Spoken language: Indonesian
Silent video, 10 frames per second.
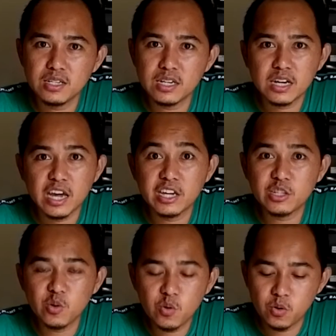yang
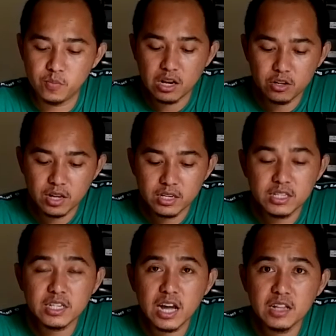kayak gitu kalau yang
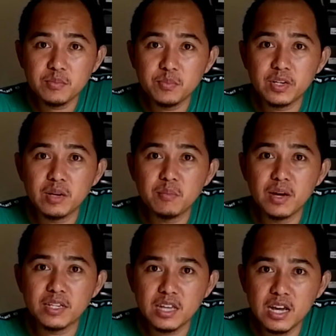gini kan per
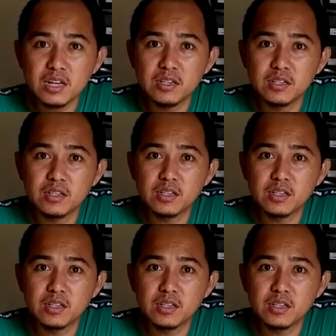lembarnya